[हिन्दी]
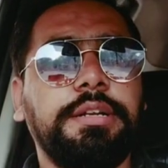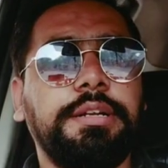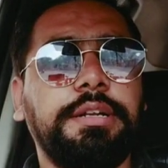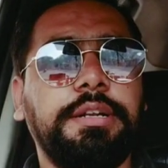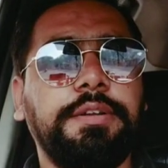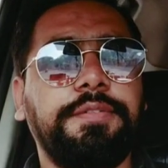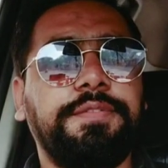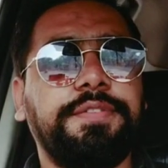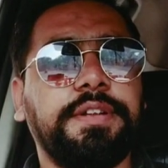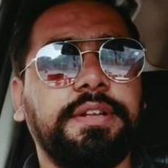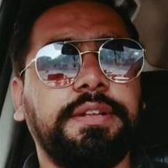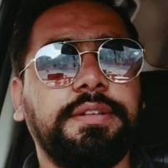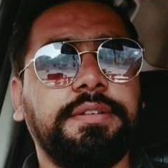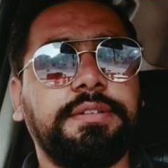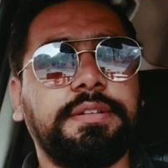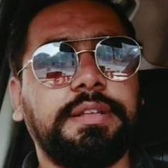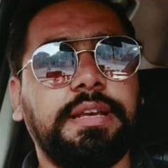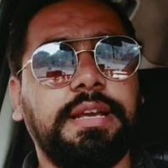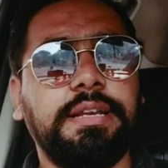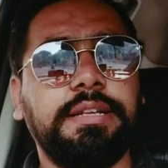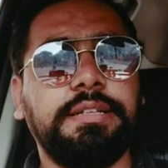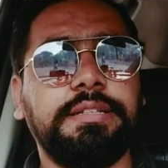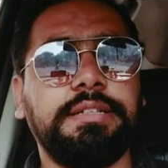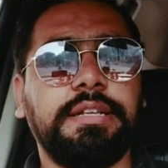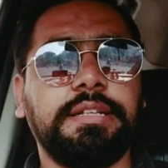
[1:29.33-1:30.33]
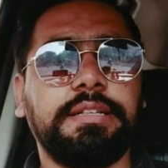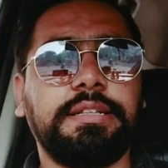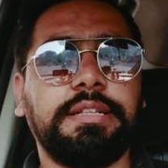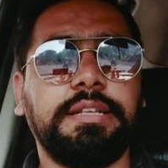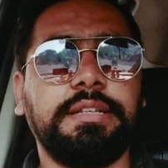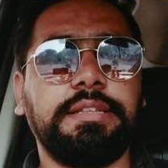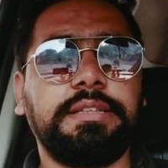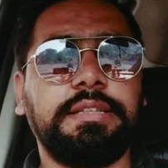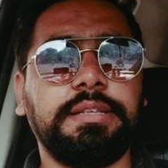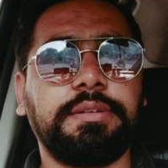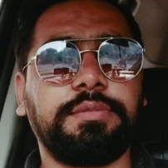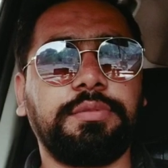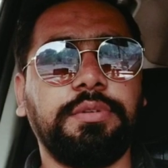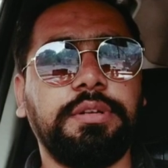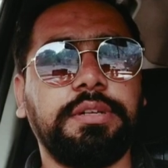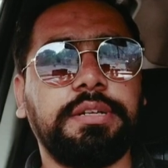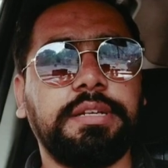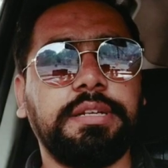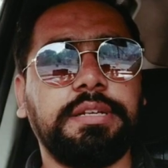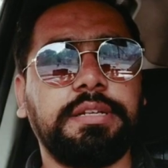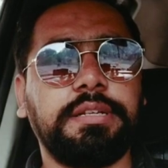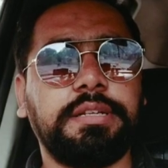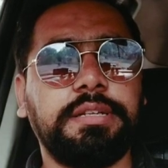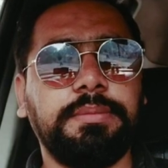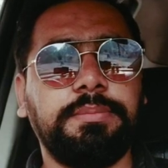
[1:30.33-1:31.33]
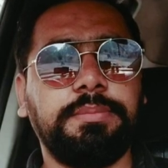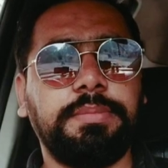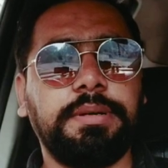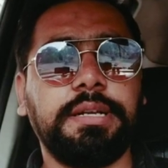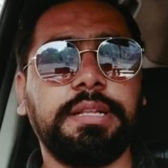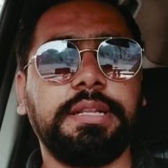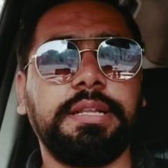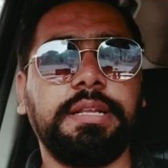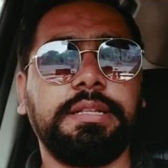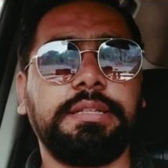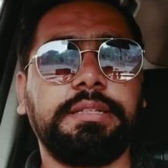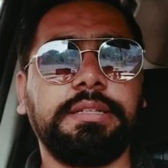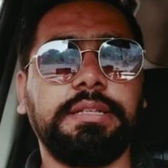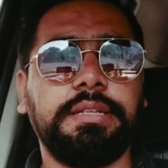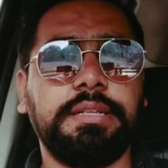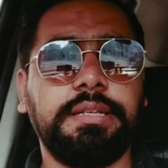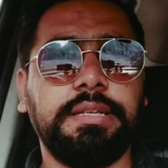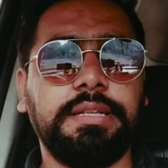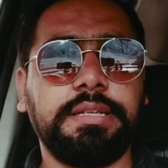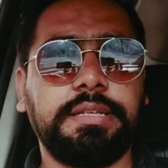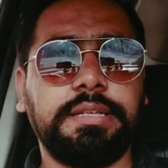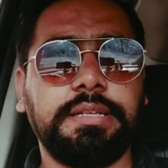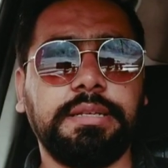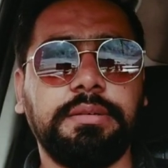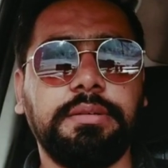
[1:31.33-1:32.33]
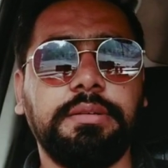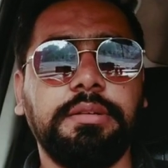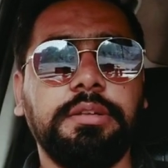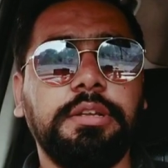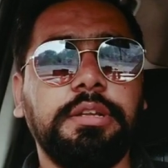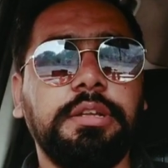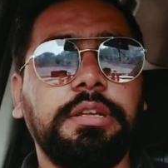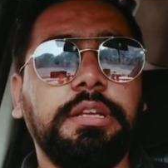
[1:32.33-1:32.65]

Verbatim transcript: डिफरेंस आ ही जाता है सिक्वेंट किट की बढ़ जाती है लेकिन